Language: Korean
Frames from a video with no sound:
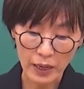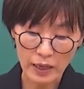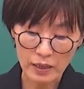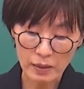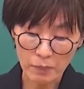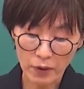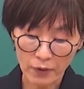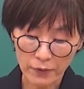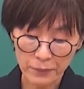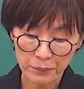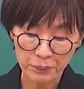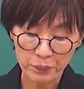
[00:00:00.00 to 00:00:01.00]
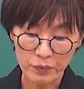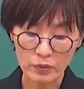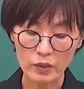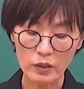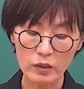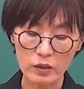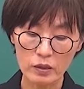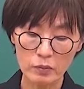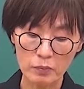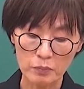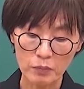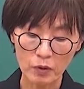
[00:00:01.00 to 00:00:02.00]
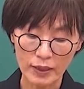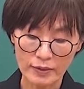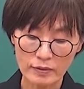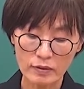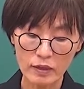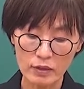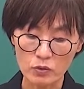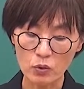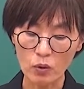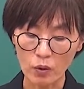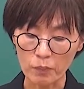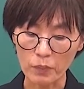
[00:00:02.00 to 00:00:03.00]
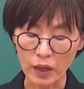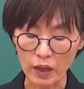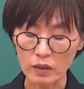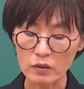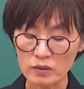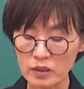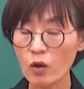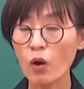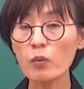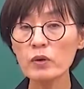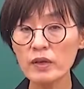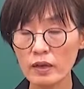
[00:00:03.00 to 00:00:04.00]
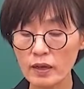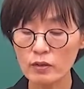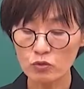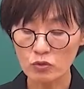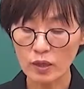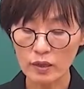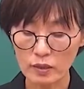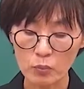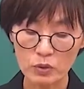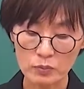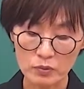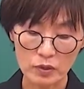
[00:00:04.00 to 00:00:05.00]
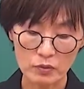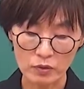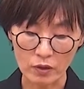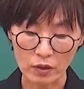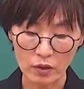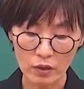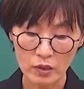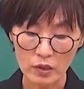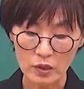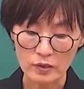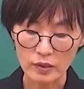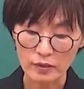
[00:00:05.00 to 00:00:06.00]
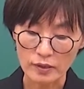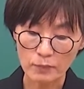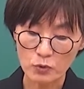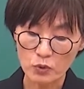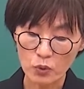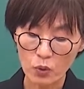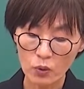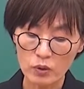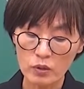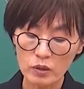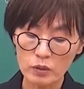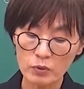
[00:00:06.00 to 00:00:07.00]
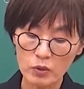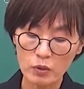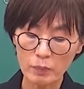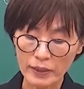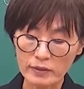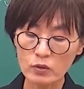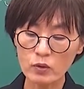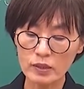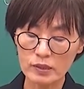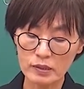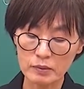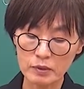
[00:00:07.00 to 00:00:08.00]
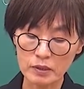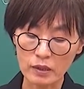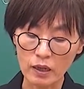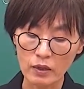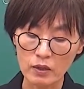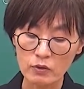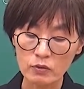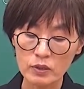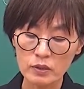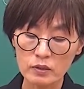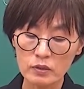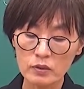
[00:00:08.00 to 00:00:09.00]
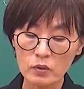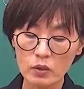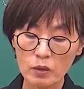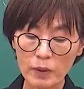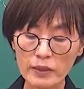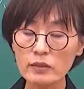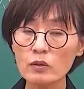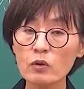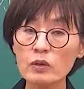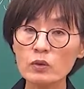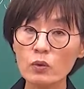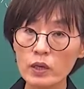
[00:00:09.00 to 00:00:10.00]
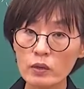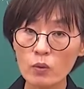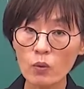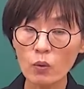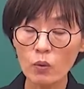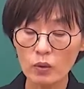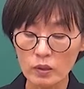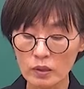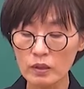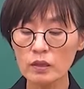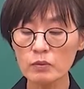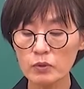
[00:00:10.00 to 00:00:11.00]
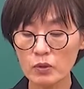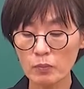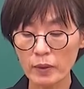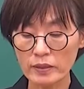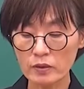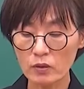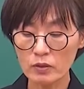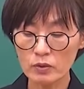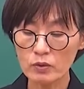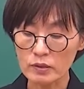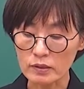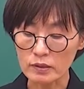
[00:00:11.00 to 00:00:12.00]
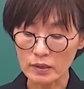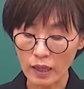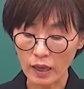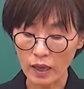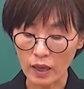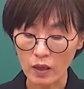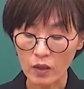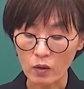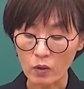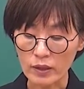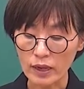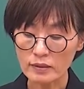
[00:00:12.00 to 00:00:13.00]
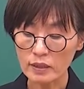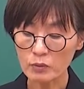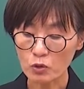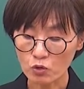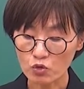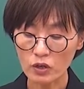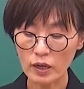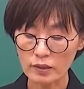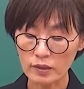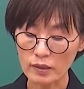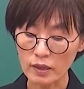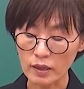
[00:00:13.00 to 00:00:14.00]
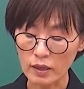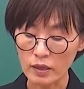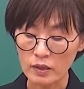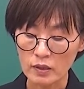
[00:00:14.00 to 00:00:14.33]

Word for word: 8번 음, 응급 환자 이송업. 아, 이건 그냥 업을 얘기하는구나. 그냥 보시면 되고요. 자, 3조 응급의료를 받을 권리 있습니다. 우리는 의료를 받을 권리도 있고 응급의료를 받을 권리도 있는데 거기 한 사람이 더 추가가 되네.